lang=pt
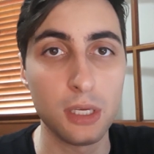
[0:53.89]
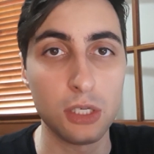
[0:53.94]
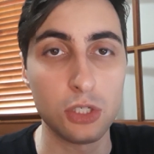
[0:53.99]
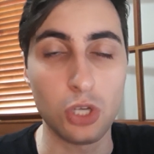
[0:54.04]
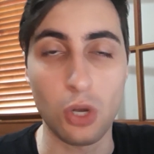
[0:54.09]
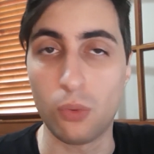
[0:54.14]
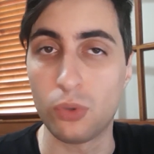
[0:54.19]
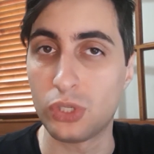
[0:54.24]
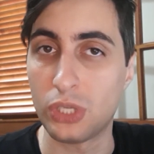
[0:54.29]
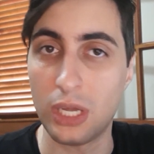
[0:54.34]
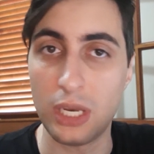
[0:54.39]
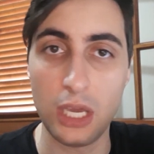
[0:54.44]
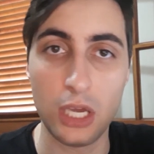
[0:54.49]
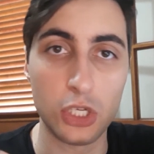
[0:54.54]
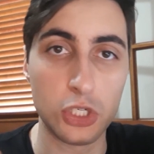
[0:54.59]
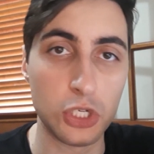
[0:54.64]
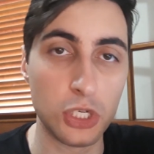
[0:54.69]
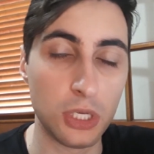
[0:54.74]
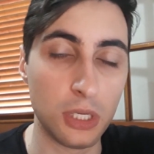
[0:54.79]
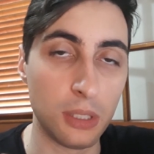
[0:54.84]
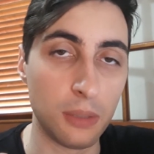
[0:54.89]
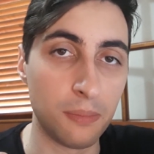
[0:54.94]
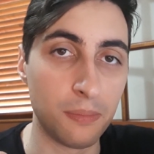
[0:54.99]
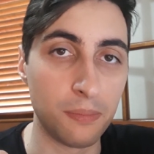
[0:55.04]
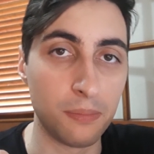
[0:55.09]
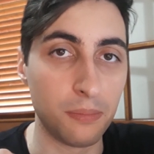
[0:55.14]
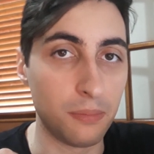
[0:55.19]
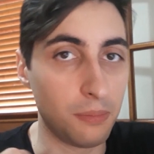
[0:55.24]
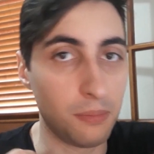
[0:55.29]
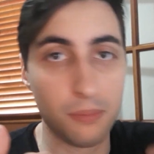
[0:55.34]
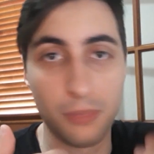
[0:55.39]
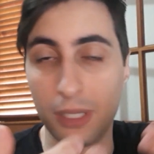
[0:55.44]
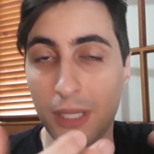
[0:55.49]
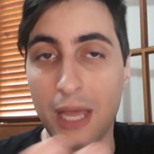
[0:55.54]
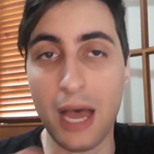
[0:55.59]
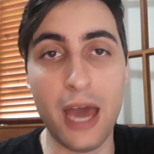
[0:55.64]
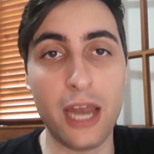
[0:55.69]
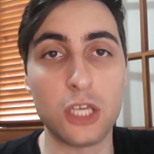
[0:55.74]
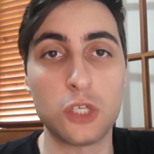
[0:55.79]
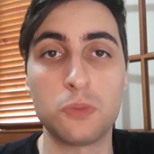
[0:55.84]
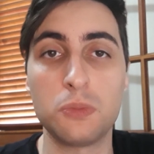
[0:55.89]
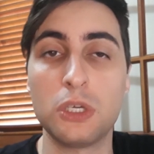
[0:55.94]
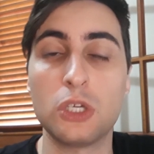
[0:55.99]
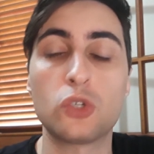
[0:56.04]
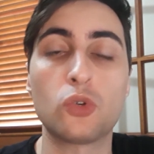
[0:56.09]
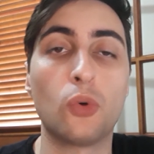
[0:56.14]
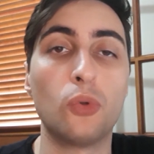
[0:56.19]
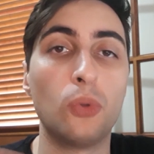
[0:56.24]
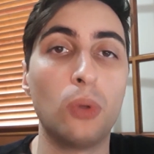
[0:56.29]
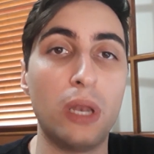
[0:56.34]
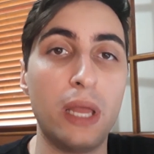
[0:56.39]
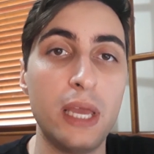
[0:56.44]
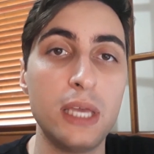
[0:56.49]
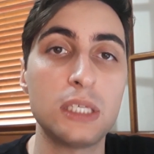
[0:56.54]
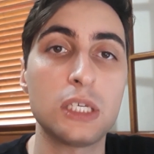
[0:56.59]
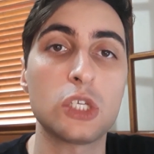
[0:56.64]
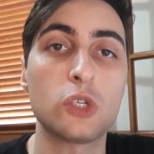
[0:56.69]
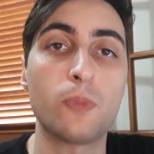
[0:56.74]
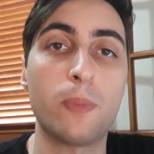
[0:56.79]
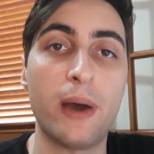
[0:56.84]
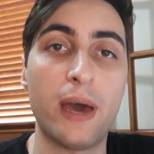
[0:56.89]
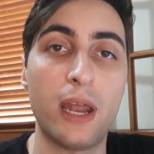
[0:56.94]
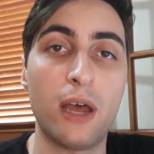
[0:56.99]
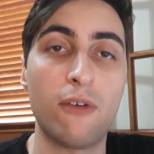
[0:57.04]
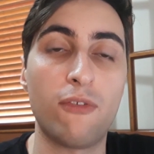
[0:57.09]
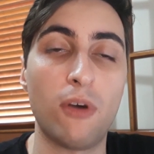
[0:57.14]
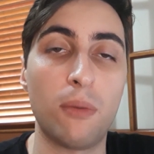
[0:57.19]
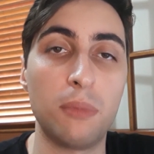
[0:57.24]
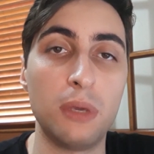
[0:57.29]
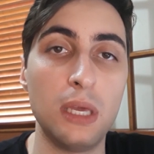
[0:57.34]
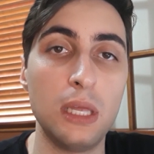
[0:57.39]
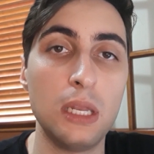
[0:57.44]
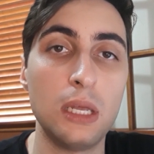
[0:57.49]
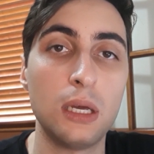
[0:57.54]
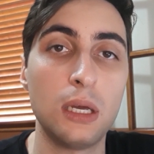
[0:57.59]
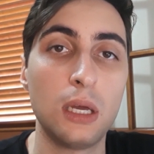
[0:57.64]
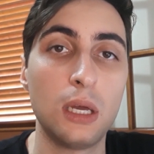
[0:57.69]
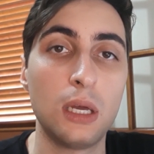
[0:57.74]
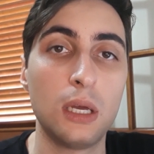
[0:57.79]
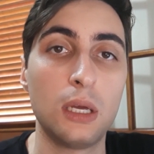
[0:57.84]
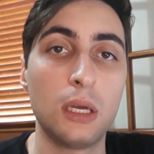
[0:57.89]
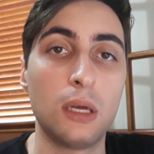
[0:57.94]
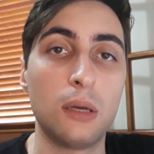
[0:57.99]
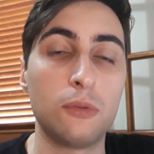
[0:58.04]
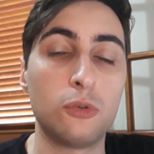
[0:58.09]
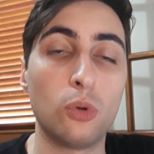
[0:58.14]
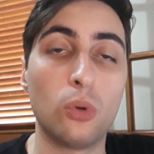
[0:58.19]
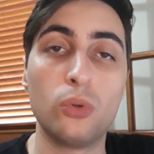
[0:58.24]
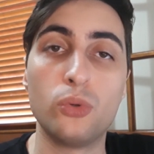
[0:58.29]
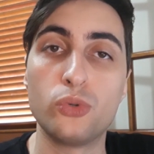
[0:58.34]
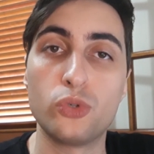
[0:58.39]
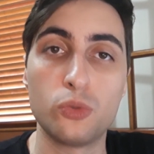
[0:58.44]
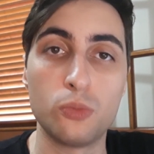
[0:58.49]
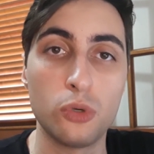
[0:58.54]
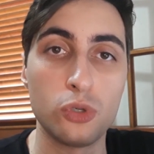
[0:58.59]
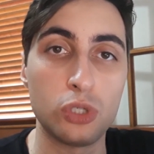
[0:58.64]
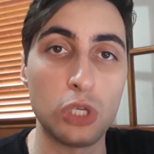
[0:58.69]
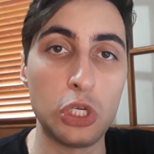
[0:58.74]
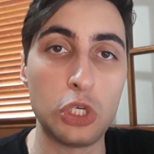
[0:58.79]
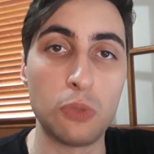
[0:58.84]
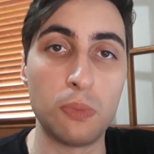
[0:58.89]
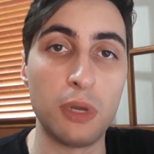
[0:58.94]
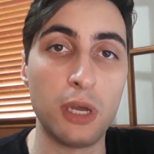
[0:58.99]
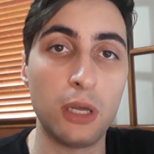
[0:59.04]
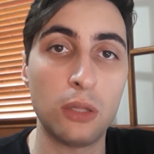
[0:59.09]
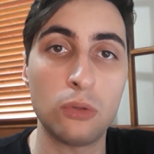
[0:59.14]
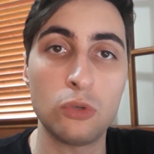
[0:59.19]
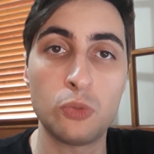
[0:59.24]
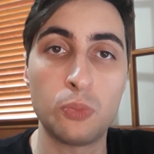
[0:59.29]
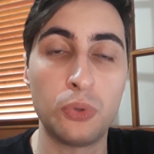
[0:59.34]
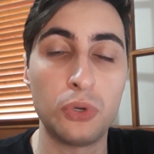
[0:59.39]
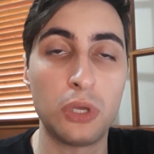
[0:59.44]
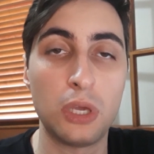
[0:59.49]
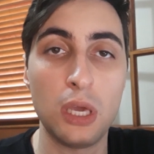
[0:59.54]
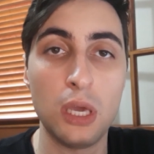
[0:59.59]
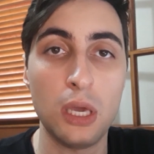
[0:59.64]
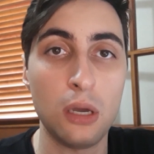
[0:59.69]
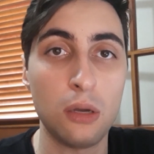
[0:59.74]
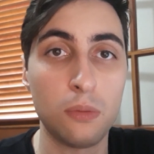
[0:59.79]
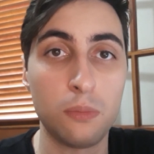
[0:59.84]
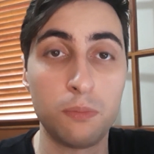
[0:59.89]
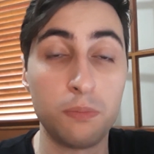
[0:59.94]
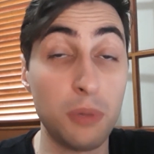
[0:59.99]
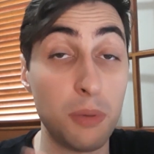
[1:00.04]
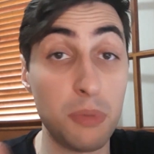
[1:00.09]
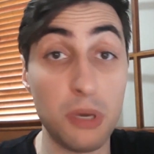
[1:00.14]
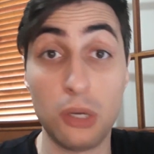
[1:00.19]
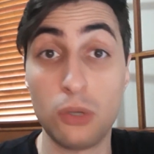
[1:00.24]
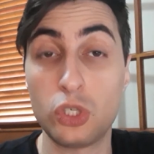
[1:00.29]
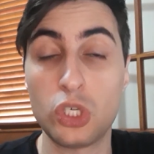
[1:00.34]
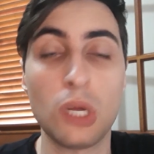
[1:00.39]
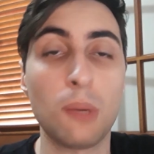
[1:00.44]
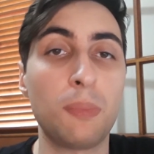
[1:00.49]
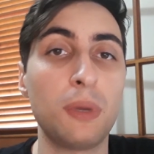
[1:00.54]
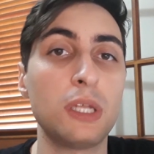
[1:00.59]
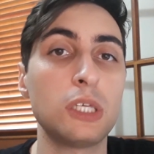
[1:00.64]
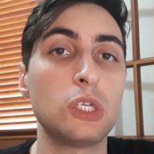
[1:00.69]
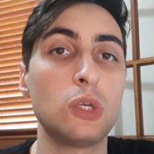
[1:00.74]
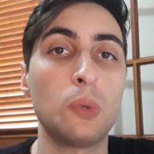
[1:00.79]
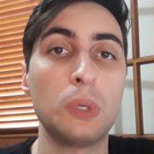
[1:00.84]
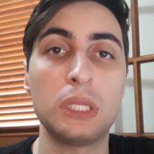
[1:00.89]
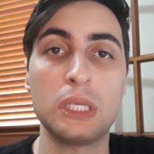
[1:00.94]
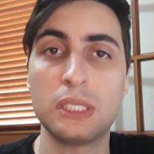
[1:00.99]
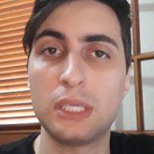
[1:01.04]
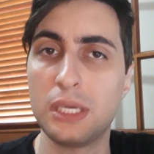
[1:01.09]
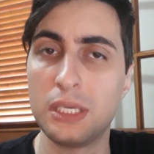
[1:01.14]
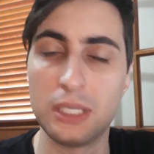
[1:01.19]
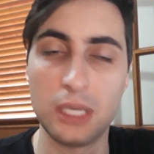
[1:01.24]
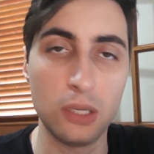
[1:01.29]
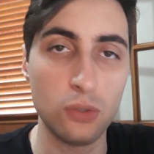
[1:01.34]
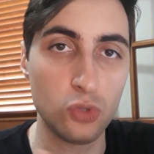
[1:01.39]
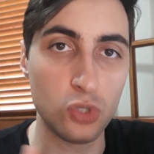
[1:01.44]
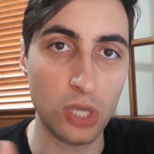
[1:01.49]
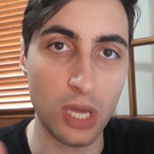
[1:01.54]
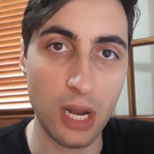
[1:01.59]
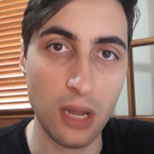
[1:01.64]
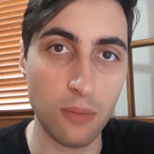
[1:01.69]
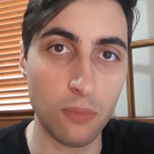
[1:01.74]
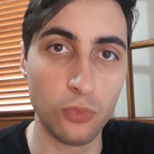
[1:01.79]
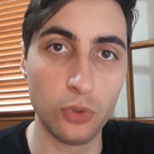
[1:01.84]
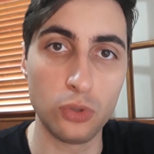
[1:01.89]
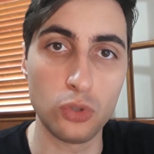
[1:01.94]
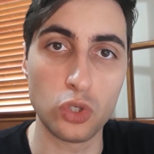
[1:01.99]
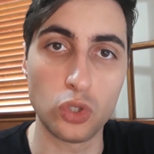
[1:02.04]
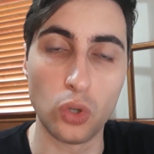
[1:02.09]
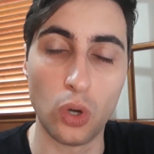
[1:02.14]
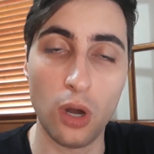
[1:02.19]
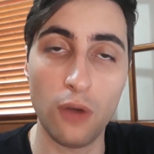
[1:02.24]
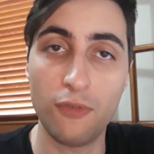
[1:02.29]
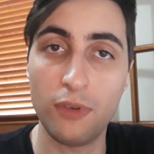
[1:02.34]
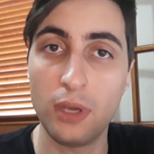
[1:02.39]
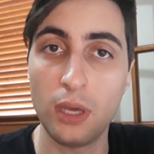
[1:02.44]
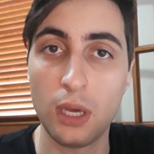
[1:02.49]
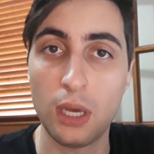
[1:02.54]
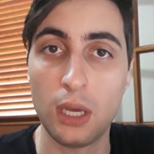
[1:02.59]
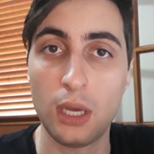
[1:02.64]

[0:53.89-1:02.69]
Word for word: Já gostaria de mandar as minhas condolências para a família, todos os meus sentimentos, porque o Bebiano tinha apenas 56 anos, era muito jovem,